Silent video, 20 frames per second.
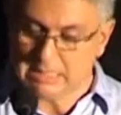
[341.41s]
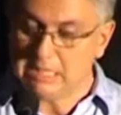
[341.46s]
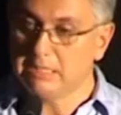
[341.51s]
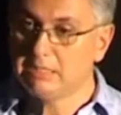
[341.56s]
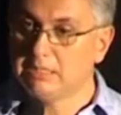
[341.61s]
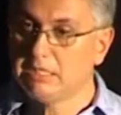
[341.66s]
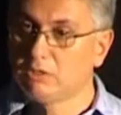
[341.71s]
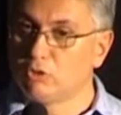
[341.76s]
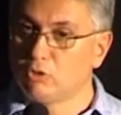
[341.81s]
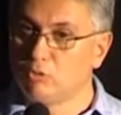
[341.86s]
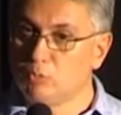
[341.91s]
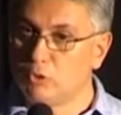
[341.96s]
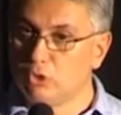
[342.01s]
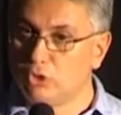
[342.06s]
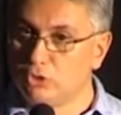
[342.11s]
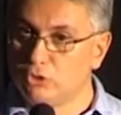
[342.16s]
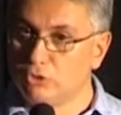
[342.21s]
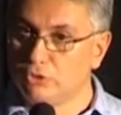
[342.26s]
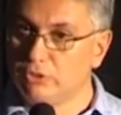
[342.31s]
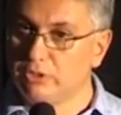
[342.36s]
esta
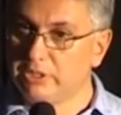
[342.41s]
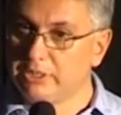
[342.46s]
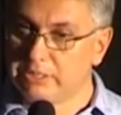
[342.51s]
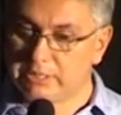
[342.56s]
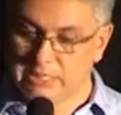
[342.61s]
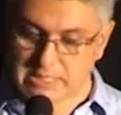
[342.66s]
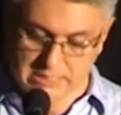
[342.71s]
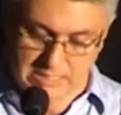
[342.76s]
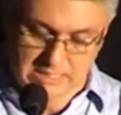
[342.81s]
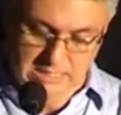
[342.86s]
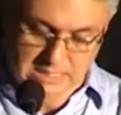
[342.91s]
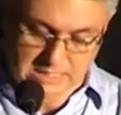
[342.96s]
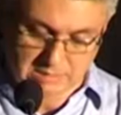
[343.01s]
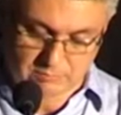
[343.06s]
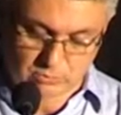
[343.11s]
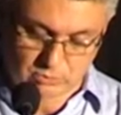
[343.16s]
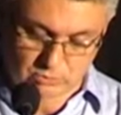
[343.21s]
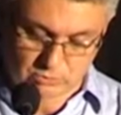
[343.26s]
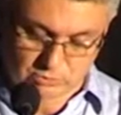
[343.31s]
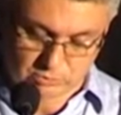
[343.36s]
comunión que
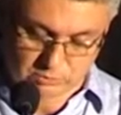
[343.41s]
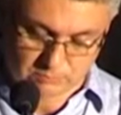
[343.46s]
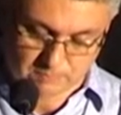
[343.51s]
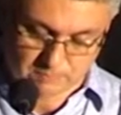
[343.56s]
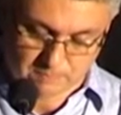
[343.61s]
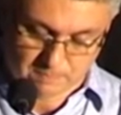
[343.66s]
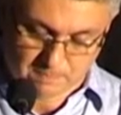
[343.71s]
anhelamos.